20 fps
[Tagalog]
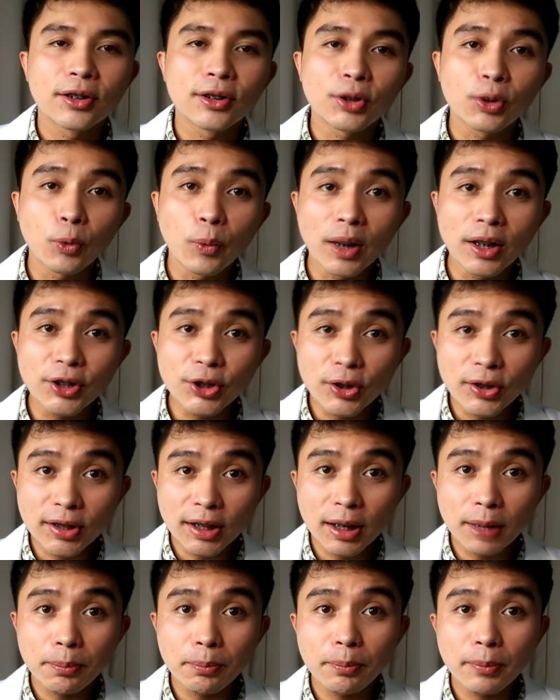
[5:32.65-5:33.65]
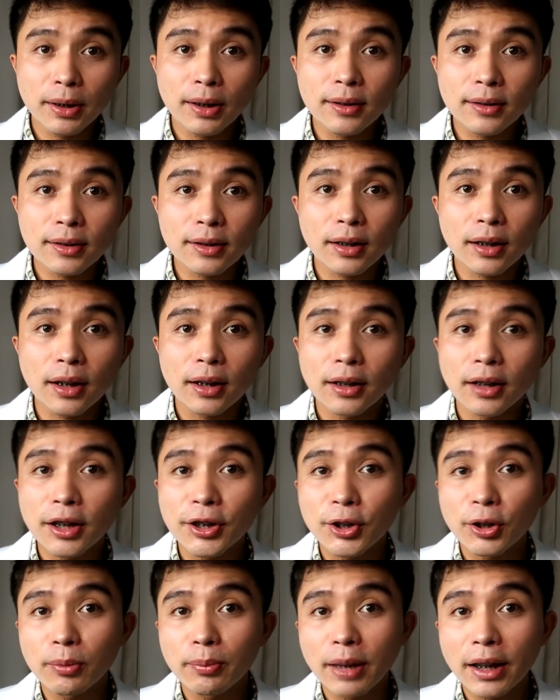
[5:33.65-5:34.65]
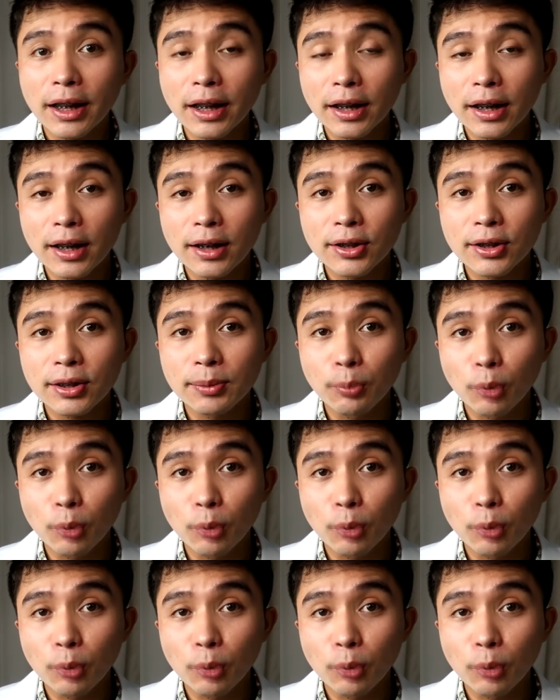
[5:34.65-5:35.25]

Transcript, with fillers: So once you skip meals and then your body needs